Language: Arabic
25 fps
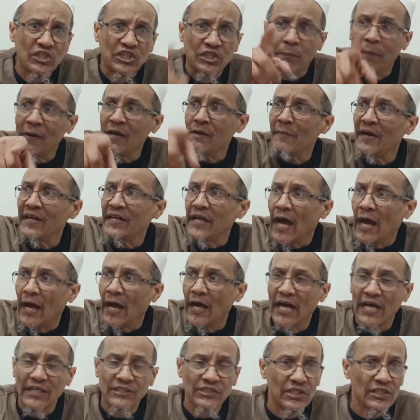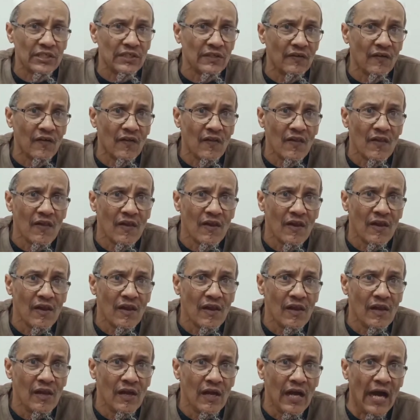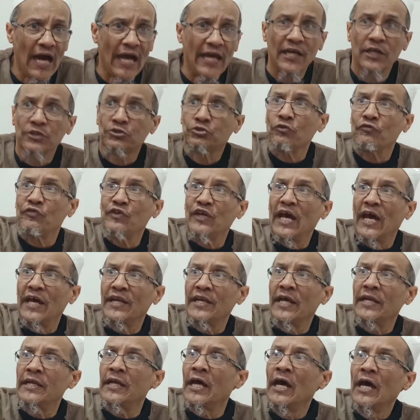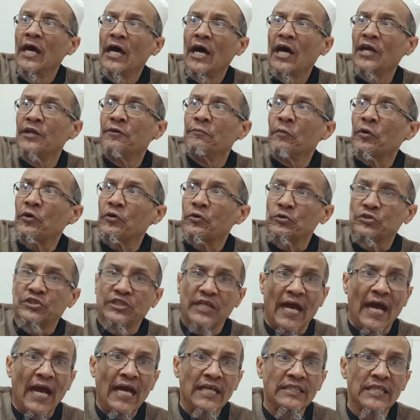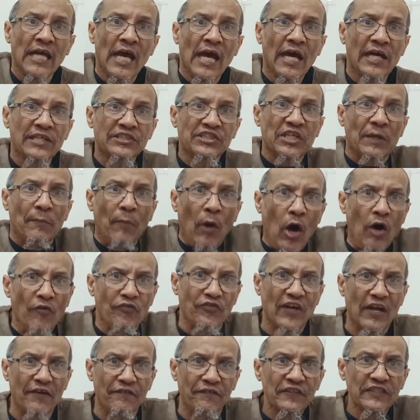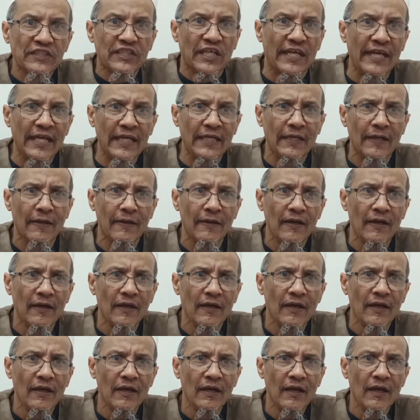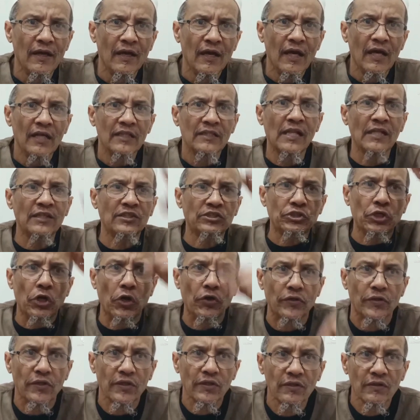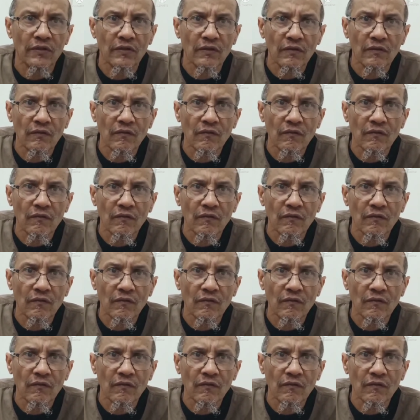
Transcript: والزبل ما نحاش هيا شوف الان انا نمروا ساعات تصيب حفره في الطريق ثلاث شهور